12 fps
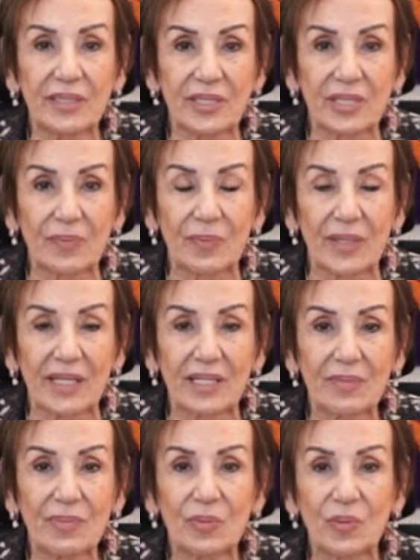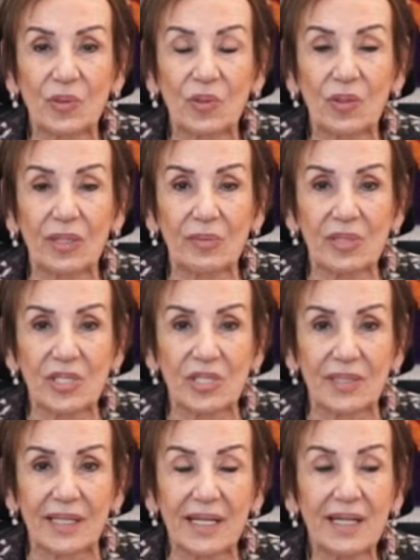disiplinleri bir program
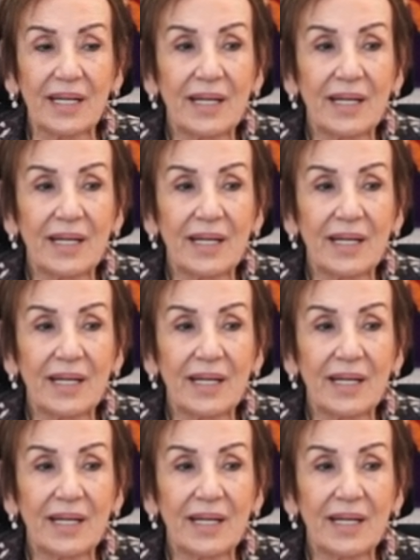içinde